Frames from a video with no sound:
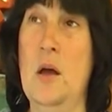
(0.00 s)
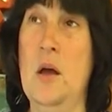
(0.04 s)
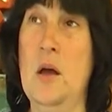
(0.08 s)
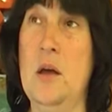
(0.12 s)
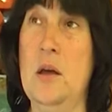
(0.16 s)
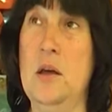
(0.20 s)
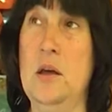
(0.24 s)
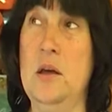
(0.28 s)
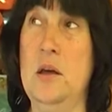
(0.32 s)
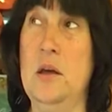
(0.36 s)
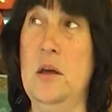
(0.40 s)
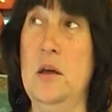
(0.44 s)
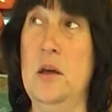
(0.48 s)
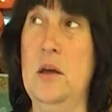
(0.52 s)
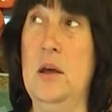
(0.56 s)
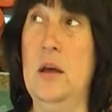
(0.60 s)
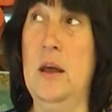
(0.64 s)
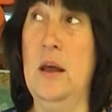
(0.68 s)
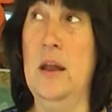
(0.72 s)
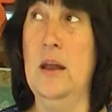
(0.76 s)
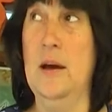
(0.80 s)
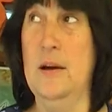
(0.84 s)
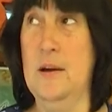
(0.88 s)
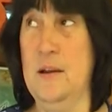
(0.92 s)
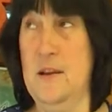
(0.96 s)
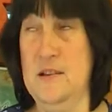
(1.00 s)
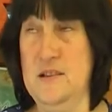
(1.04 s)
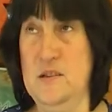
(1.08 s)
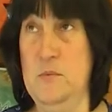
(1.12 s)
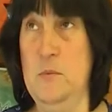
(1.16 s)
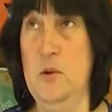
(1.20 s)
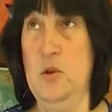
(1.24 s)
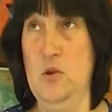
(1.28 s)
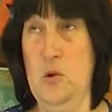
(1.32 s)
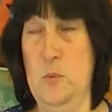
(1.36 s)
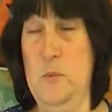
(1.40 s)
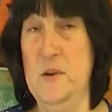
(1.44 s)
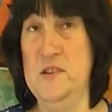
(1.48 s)
y el
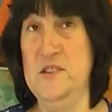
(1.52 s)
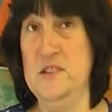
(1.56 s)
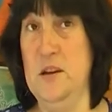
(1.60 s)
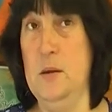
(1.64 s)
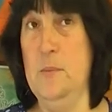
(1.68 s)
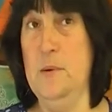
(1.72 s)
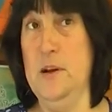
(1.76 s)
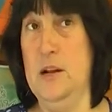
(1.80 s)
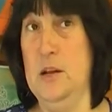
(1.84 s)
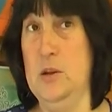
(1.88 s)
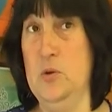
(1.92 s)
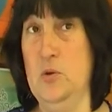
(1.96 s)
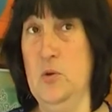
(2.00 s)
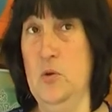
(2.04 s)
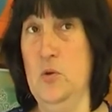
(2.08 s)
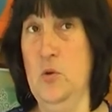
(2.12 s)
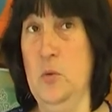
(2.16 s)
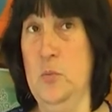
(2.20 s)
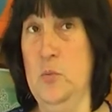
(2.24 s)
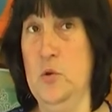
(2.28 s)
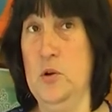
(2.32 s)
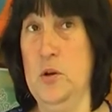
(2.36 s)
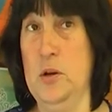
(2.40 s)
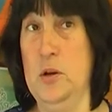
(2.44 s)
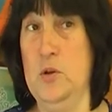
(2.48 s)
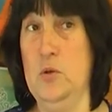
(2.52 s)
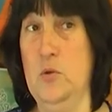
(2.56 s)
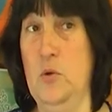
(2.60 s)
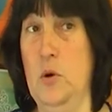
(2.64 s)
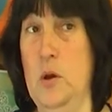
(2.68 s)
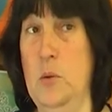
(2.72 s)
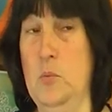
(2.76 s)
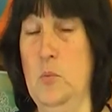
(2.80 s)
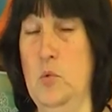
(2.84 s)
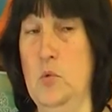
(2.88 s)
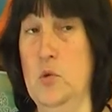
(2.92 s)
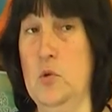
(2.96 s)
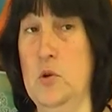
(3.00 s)
agradecimiento especial para todos porque todo
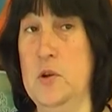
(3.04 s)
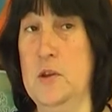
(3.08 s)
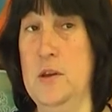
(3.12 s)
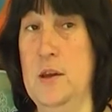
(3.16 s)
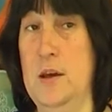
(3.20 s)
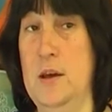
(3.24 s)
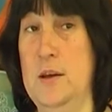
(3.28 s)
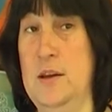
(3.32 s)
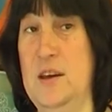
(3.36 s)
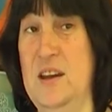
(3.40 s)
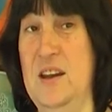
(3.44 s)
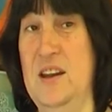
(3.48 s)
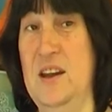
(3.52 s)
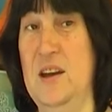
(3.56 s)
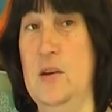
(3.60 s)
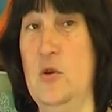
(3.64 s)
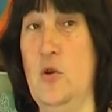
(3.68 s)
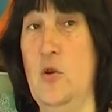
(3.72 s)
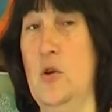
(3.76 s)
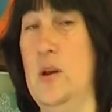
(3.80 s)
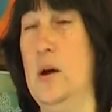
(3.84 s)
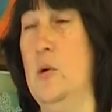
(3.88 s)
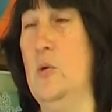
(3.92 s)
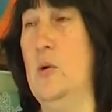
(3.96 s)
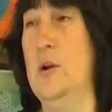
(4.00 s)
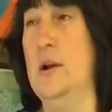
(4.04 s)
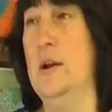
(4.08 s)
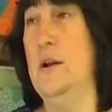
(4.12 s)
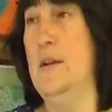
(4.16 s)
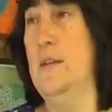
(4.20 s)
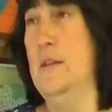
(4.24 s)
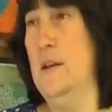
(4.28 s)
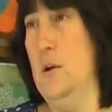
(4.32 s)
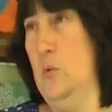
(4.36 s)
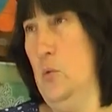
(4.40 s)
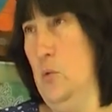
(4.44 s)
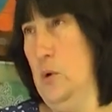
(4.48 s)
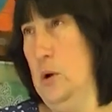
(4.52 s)
el mundo este, quiere colaborar
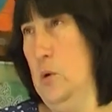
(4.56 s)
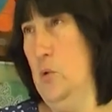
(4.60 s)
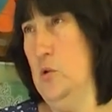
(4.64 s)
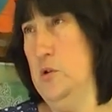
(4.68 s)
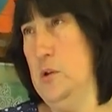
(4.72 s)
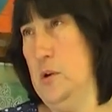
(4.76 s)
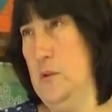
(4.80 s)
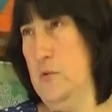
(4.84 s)
de alguna u otra